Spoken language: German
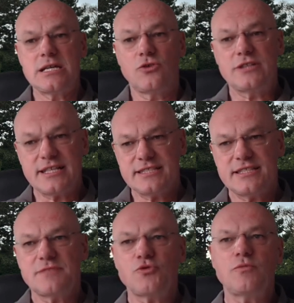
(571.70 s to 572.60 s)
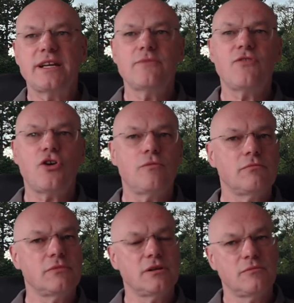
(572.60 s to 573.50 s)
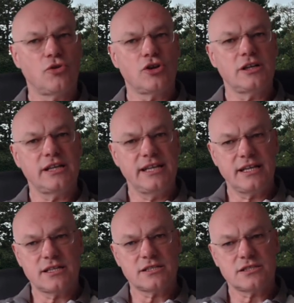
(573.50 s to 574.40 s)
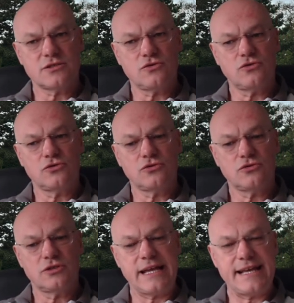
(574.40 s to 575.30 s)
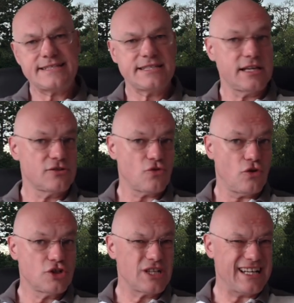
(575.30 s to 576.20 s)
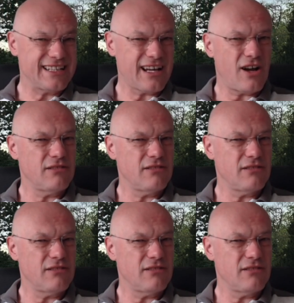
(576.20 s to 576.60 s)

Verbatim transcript: Und das ist das Problem, warum äh, Model X und S hier in Deutschland